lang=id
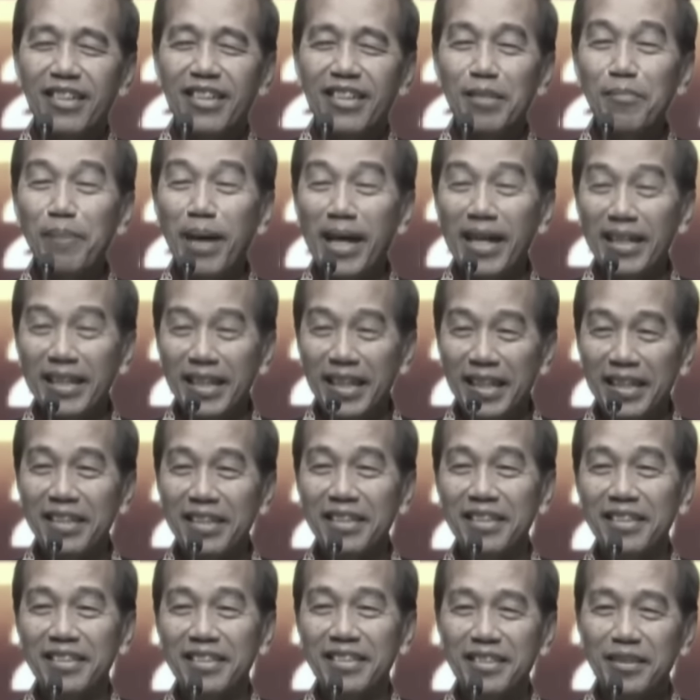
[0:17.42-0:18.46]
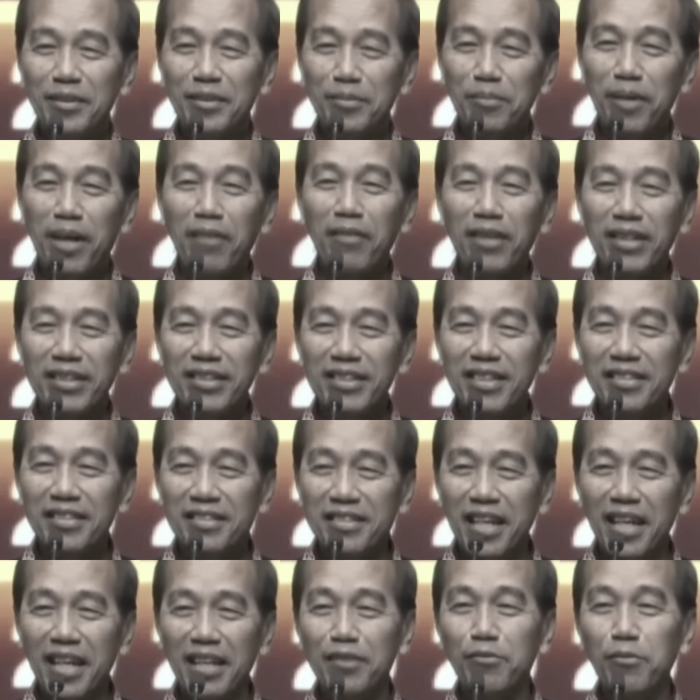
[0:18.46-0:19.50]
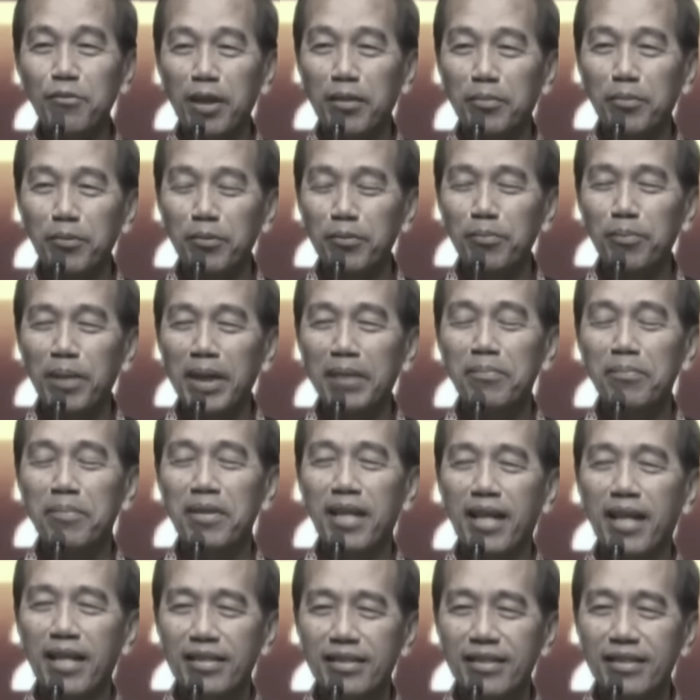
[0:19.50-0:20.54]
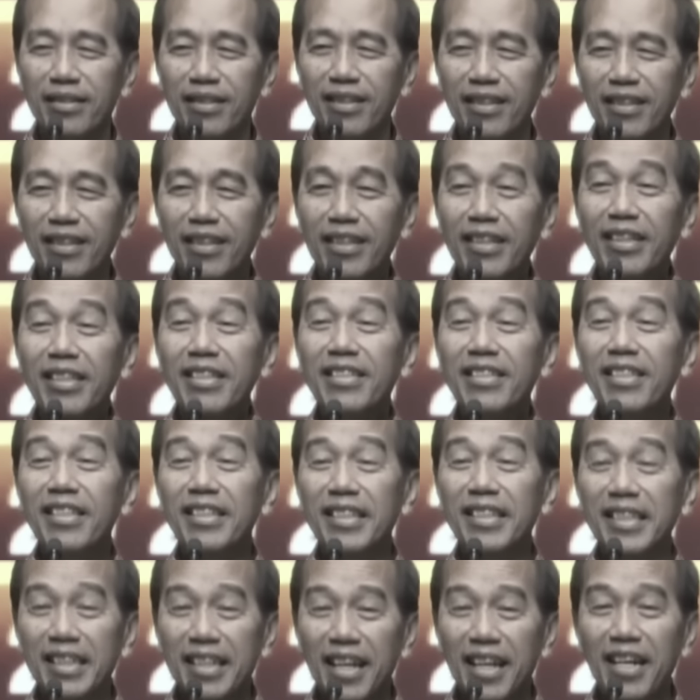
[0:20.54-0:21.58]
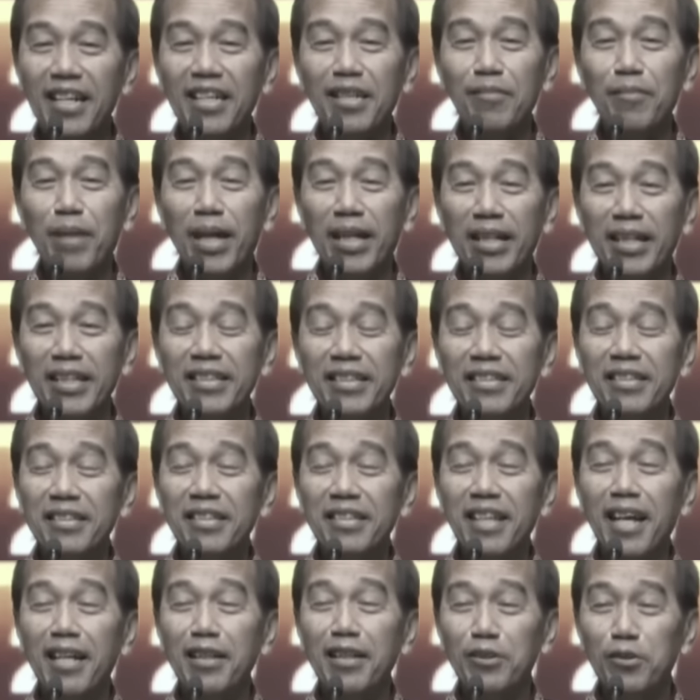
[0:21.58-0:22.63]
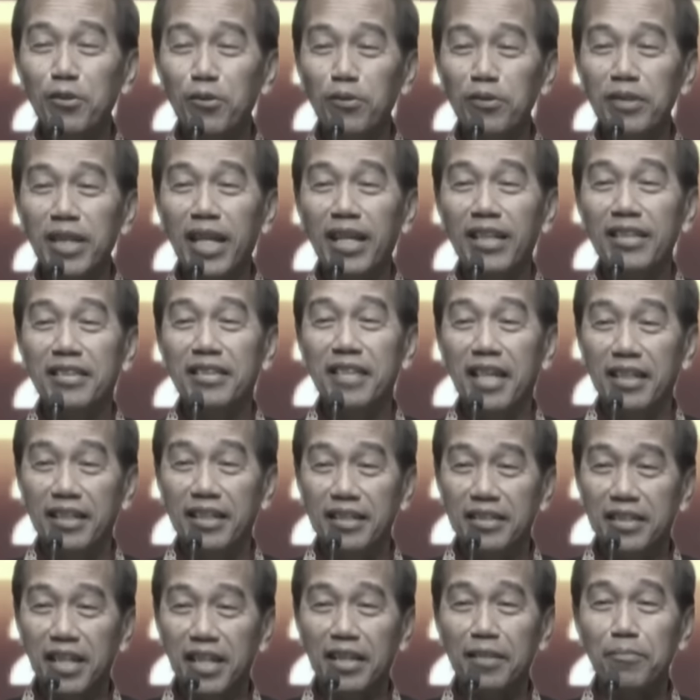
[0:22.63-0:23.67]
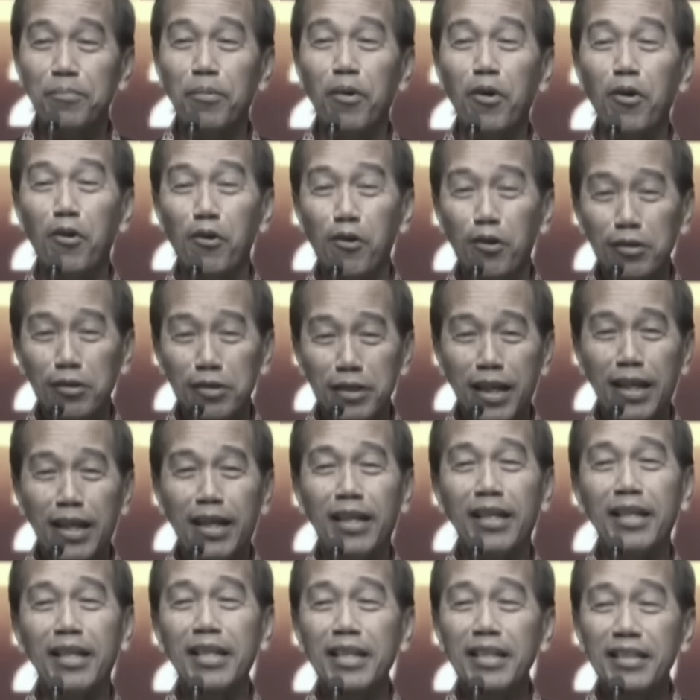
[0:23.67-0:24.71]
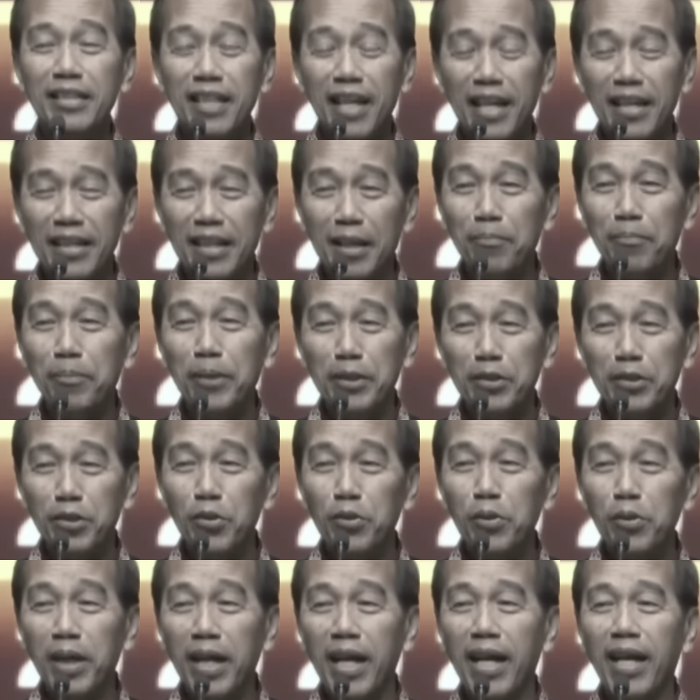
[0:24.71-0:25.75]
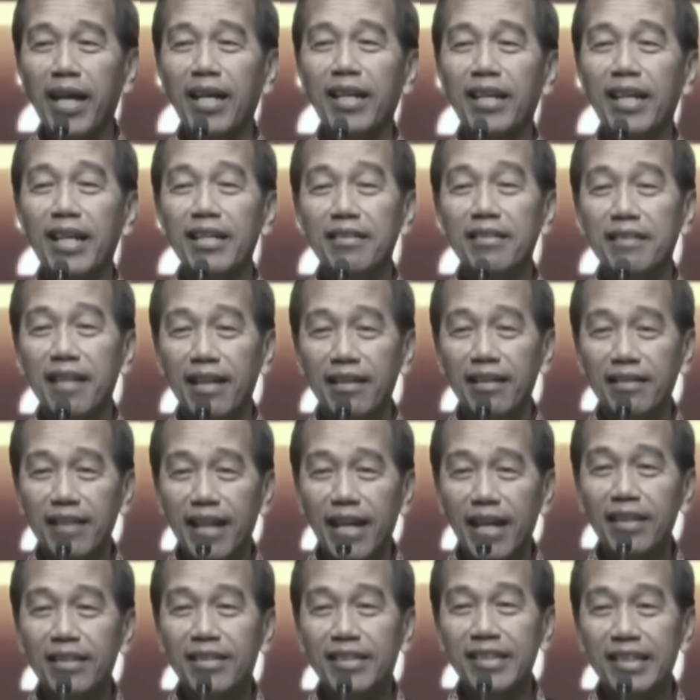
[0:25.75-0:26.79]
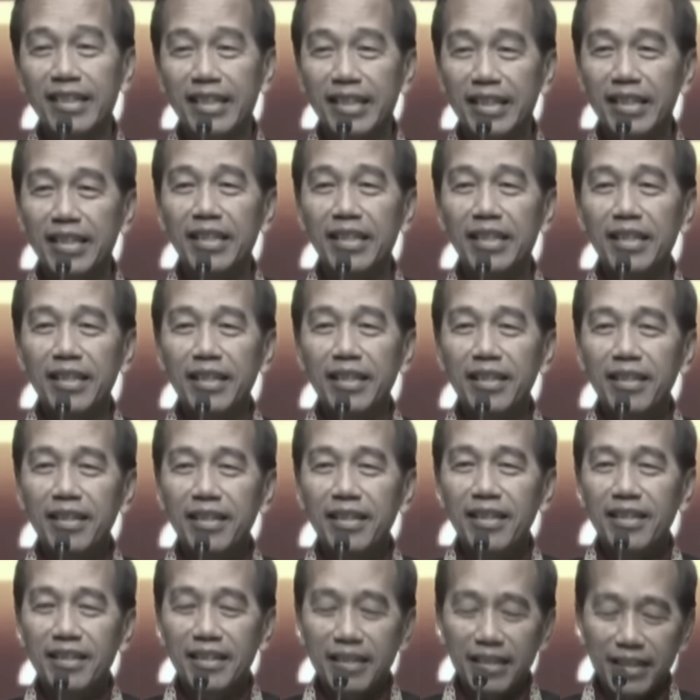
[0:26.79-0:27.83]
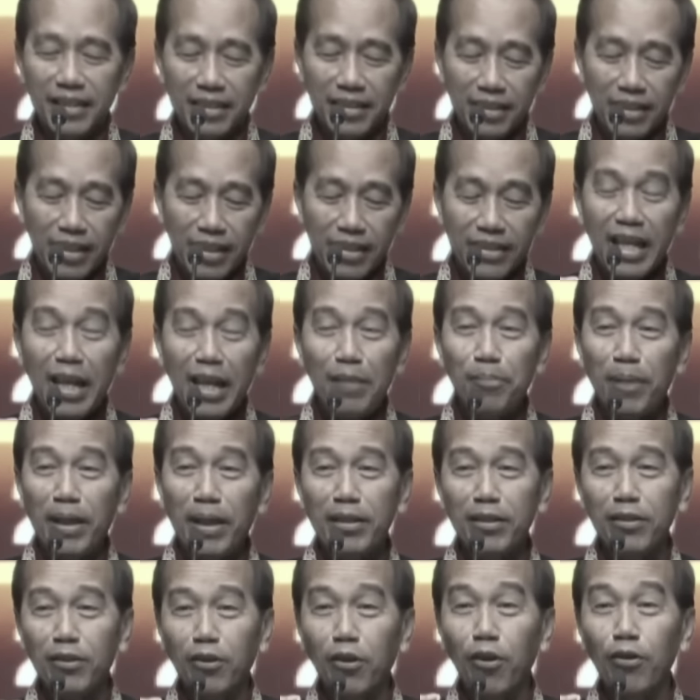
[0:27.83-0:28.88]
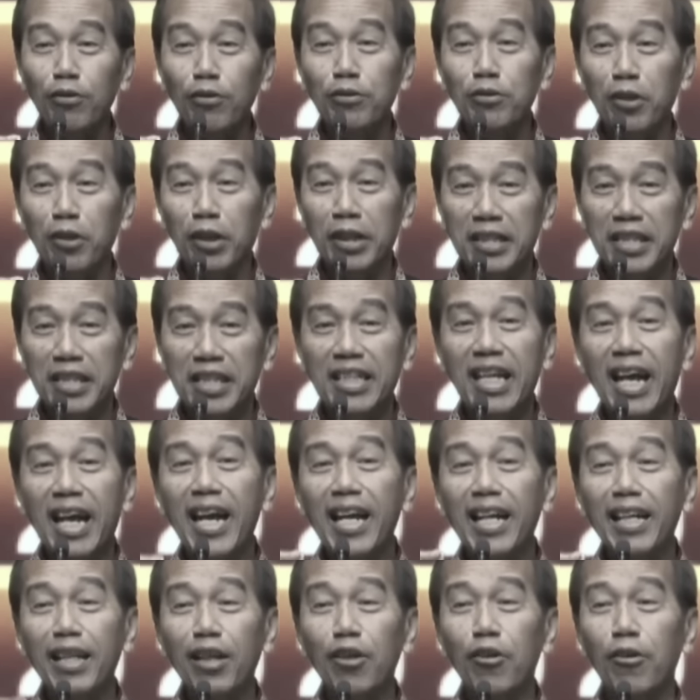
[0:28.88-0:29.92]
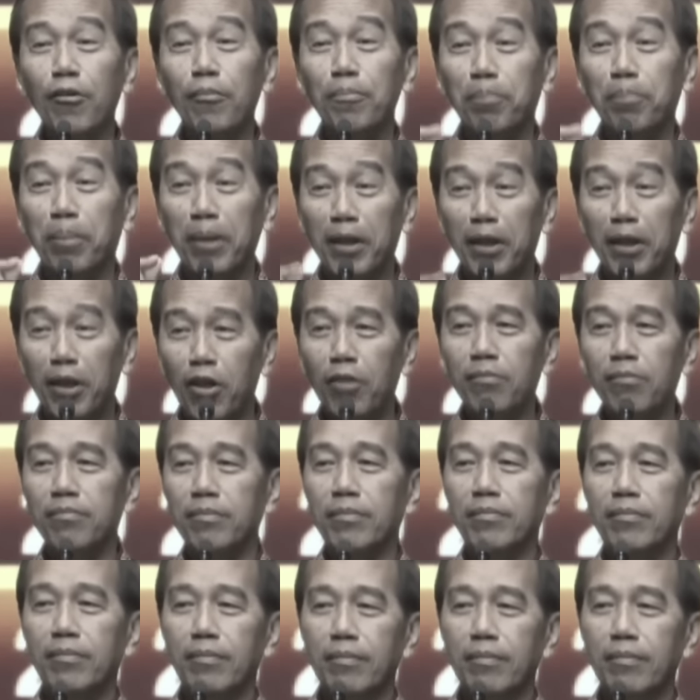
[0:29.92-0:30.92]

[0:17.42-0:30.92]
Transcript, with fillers: kemarin bahwa sejak 2014 sehingga kemarin langsung saya kejar-kejar. Pokoknya saya besok enggak akan datang di rapat konsolidasi kalau belum